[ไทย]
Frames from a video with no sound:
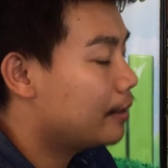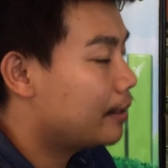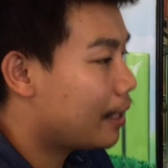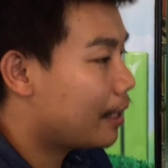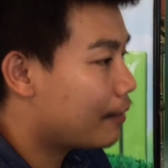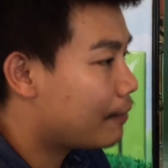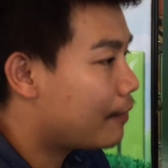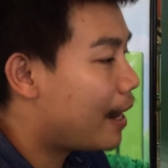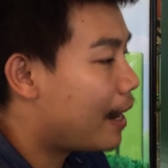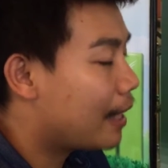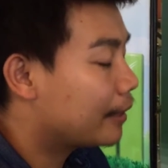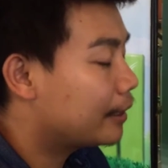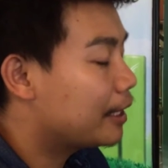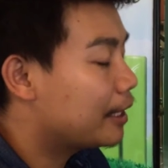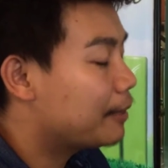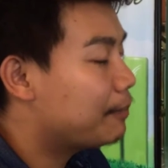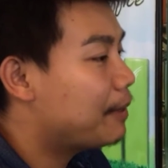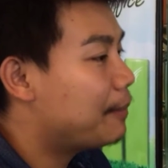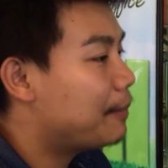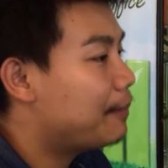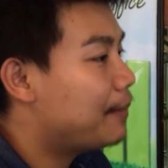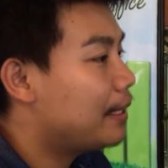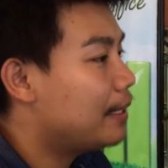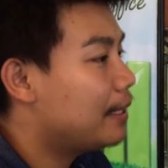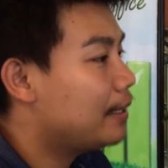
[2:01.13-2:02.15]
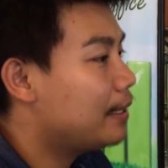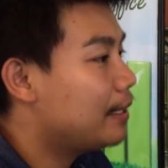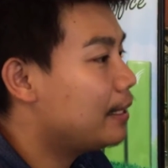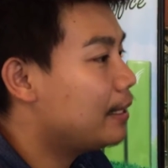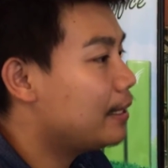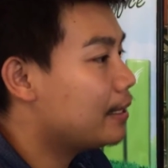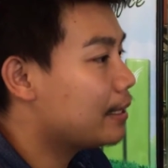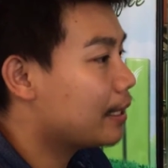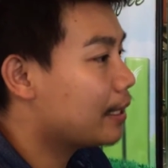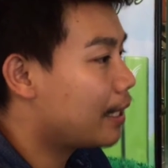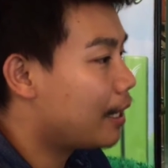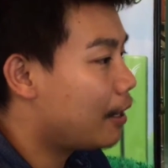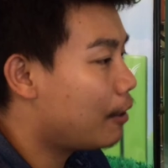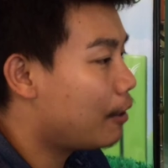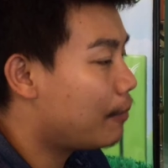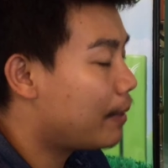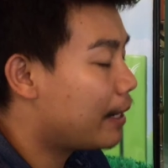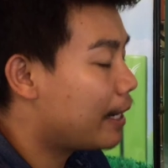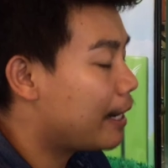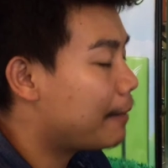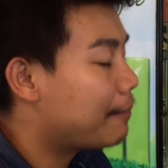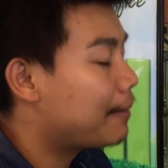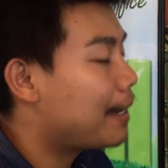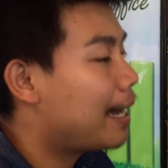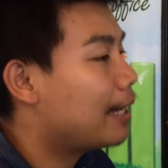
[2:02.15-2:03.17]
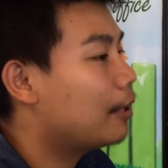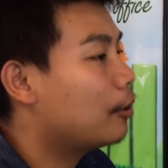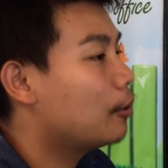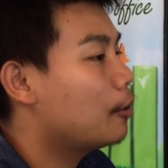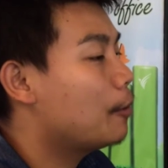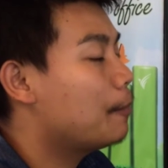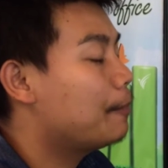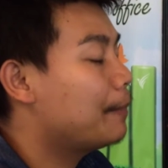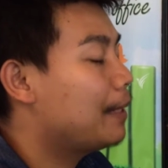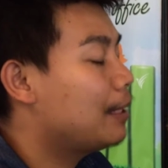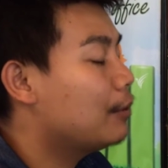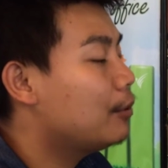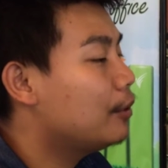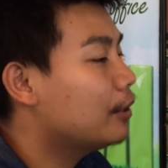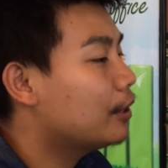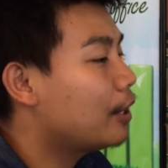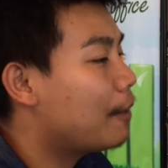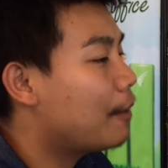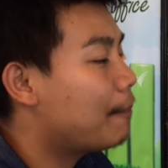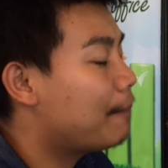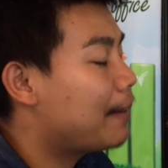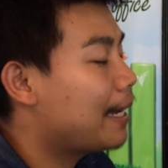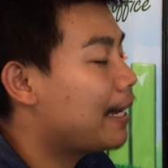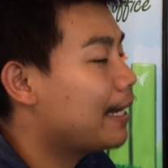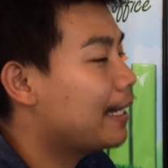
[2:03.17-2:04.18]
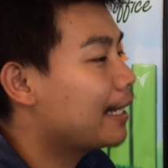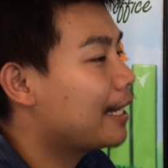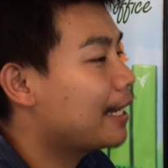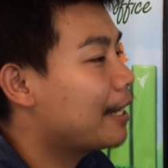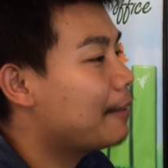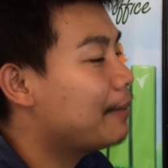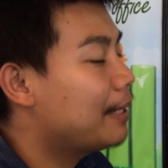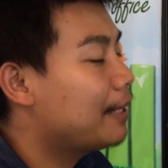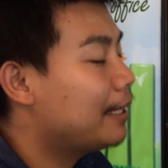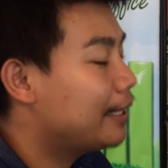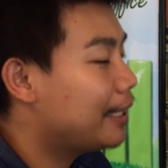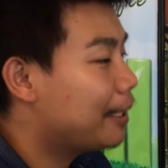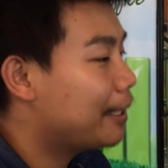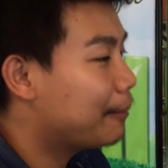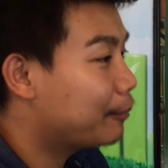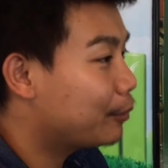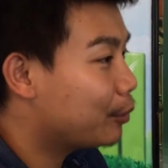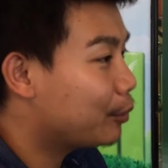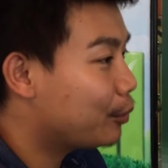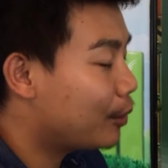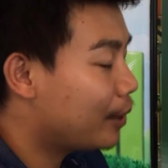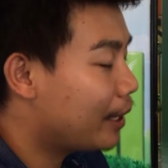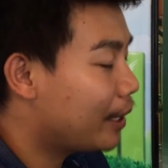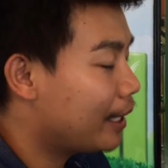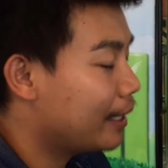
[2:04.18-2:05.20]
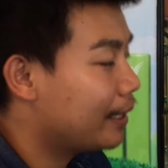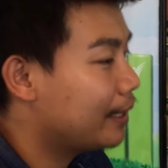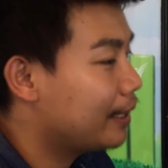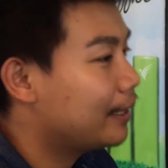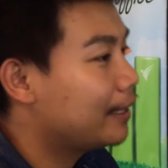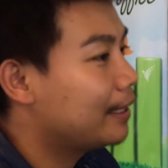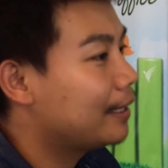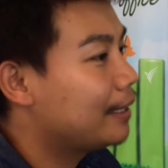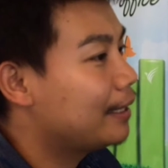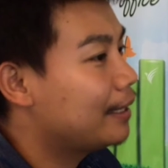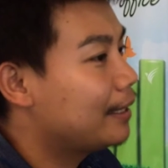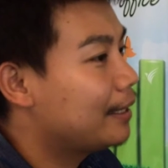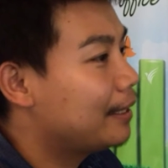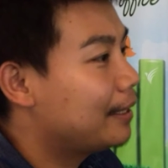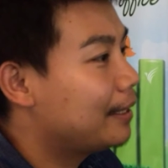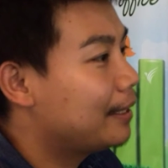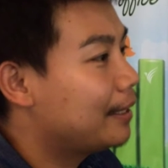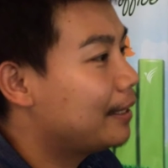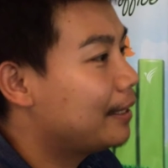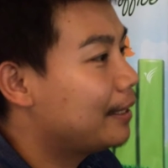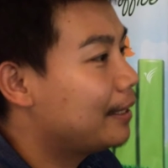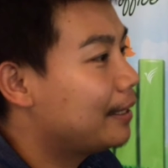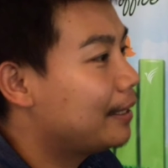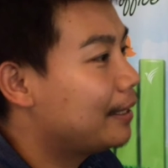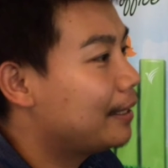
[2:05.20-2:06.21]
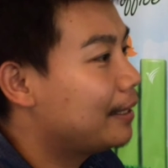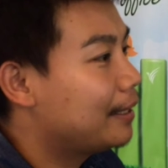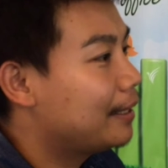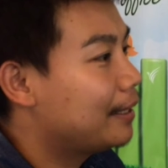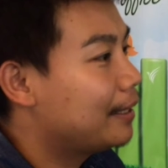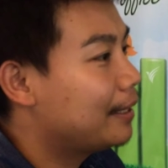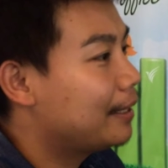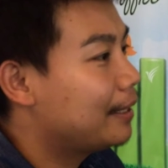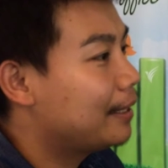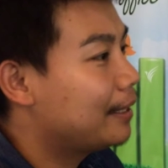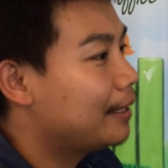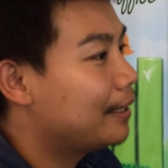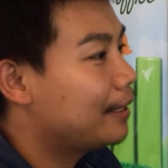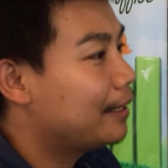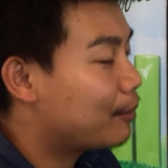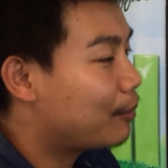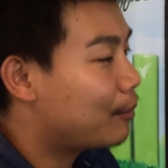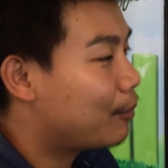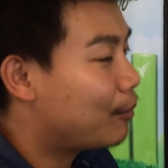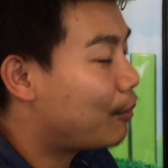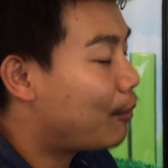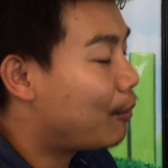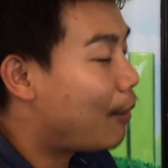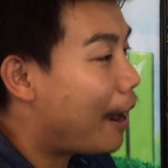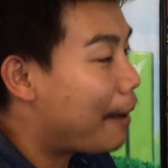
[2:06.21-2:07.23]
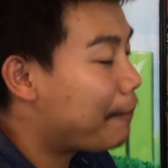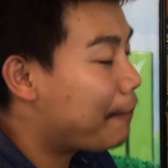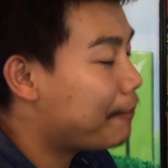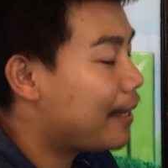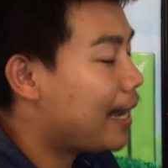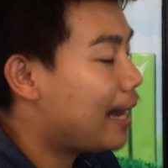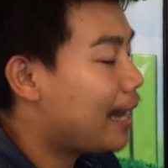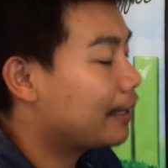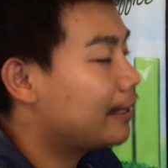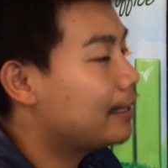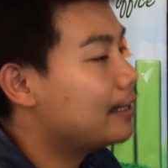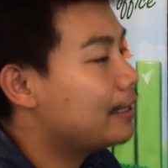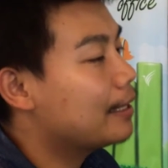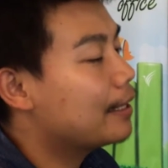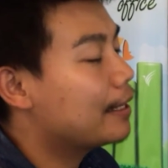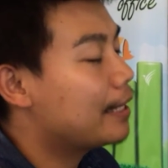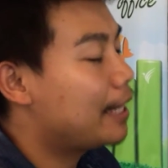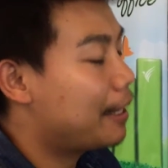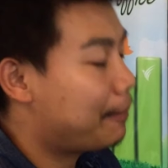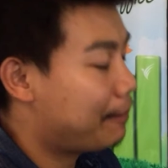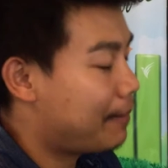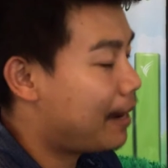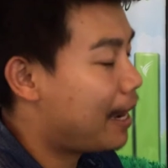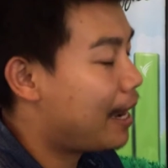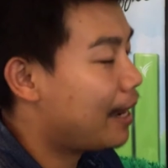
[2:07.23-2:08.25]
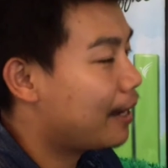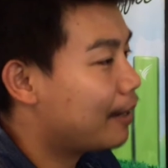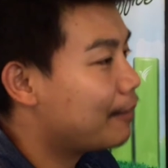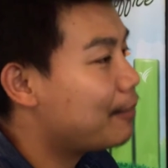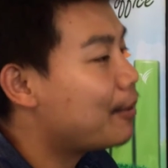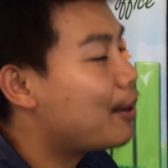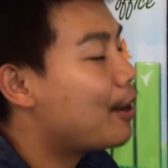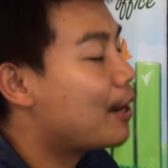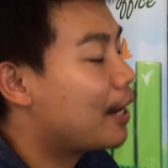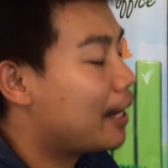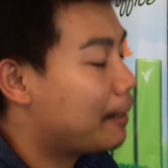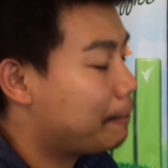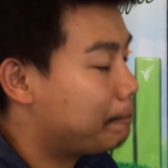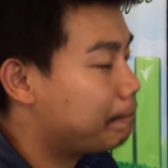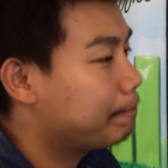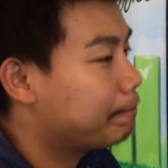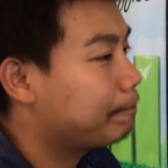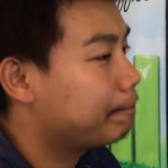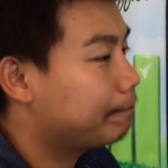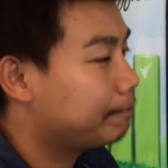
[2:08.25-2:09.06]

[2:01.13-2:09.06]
อยากฝากถึงพี่ๆที่จะเข้ามารับการอบรมในรุ่นต่อไปนะครับ ให้เตรียมตัว เพียงแค่ความอยากที่จะเรียนมาก็พอครับ